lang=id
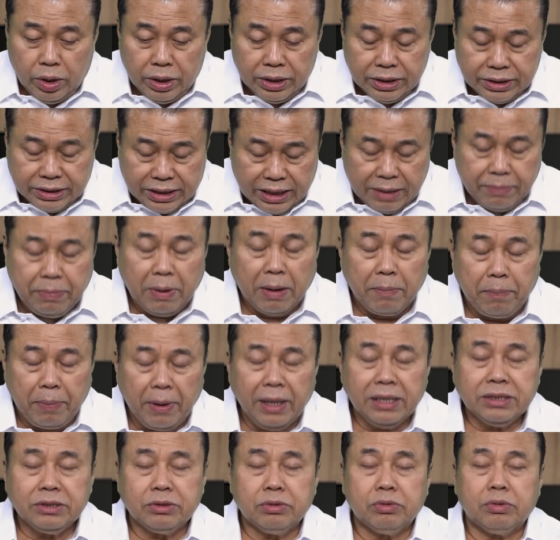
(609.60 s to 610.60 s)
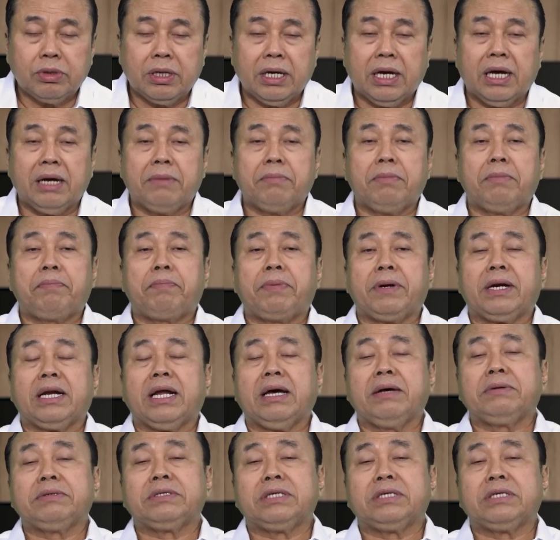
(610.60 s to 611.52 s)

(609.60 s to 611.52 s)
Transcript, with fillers: Istri Bapak sudah pernah